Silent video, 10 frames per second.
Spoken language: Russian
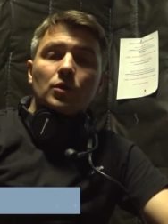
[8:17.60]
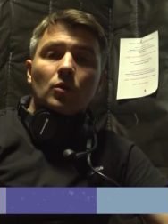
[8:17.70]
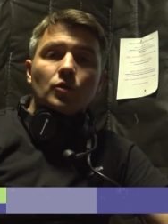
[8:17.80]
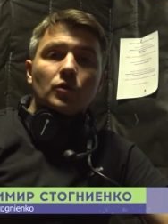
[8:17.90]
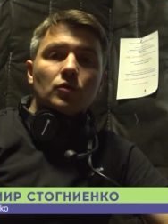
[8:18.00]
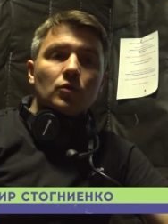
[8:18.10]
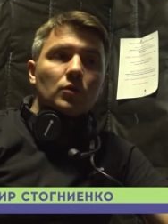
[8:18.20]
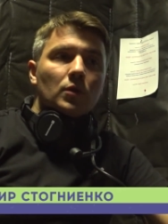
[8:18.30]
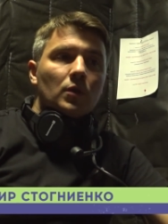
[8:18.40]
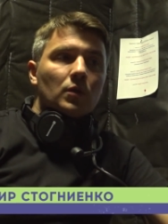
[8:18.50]
игрок
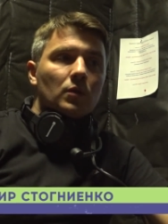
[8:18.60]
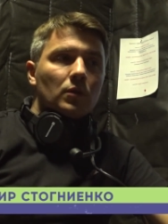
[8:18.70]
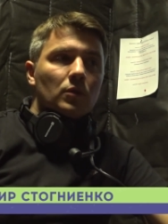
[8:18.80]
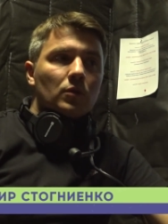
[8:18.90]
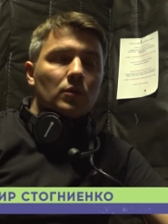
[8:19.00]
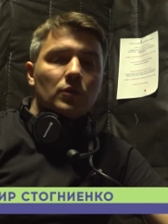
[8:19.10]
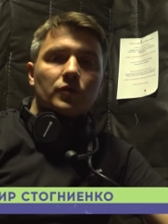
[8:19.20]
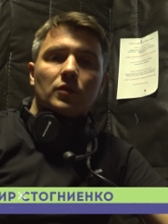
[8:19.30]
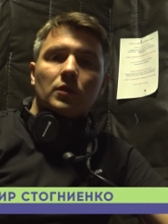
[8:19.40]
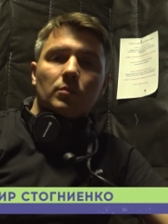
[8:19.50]
сезона. Э,
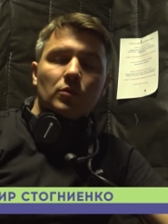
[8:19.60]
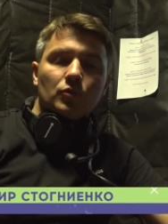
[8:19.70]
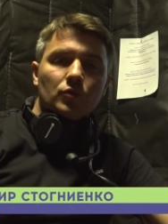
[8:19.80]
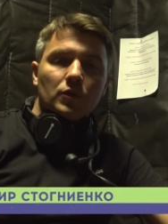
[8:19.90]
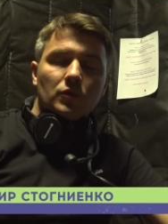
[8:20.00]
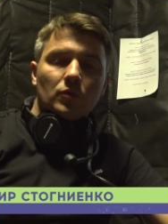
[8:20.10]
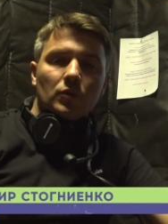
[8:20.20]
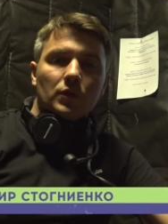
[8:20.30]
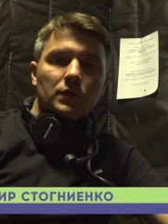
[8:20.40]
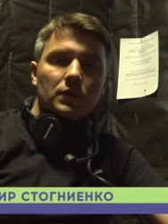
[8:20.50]
несколько было очень
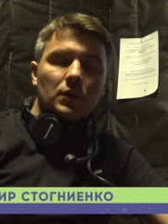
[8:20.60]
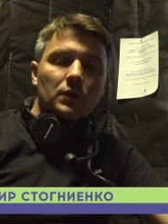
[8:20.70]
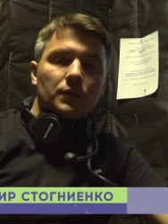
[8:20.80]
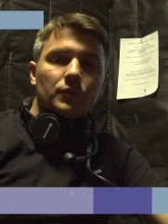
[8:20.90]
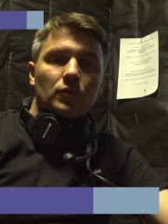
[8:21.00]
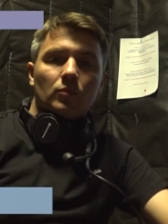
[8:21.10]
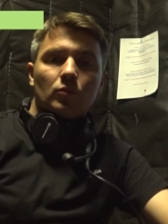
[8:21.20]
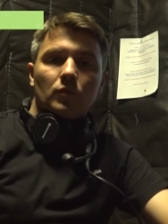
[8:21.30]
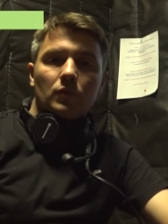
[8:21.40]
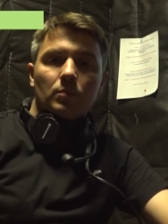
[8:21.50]
достойных кандидатов, но
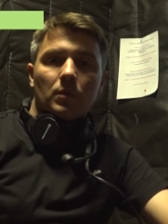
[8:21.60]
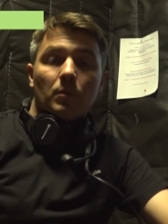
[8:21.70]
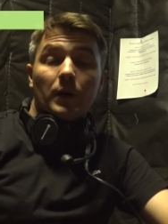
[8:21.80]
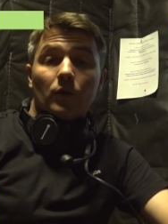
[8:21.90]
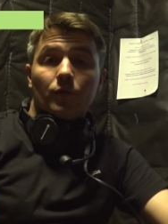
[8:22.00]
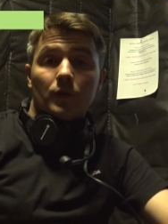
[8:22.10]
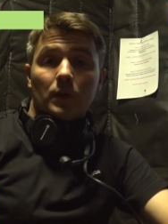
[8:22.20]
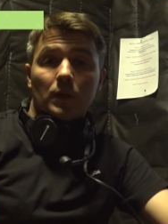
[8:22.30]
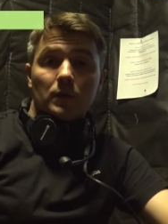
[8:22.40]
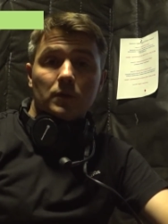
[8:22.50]
мой выбор Марио
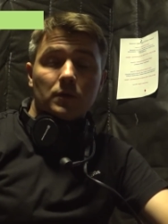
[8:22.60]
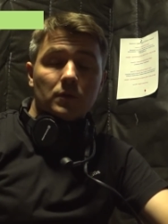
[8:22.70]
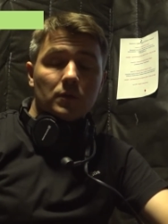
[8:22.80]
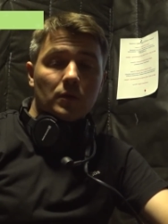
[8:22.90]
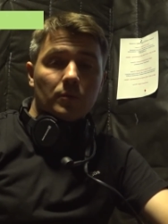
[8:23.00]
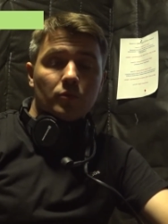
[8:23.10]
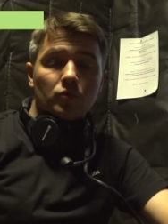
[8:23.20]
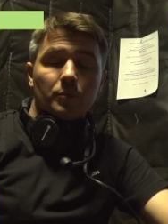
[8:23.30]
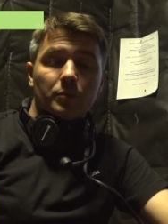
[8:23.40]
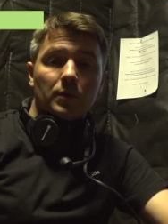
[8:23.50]
Фернандес. Э,
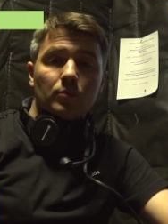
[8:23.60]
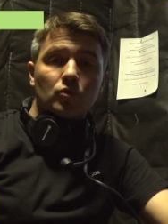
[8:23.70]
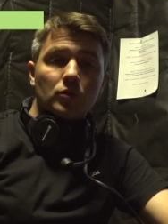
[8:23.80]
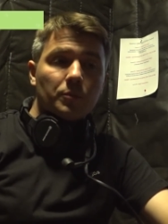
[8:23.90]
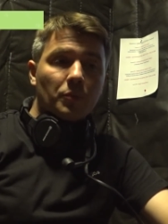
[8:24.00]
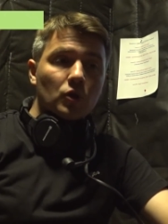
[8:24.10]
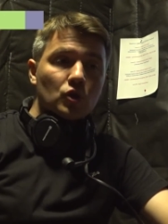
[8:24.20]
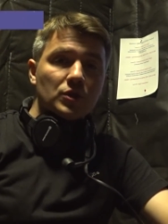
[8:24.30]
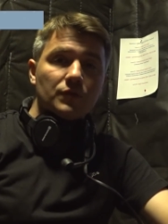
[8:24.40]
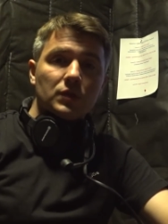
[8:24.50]
просто потому, что на
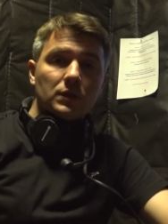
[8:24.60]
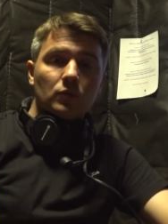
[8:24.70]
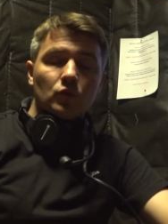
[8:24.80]
протяжении всего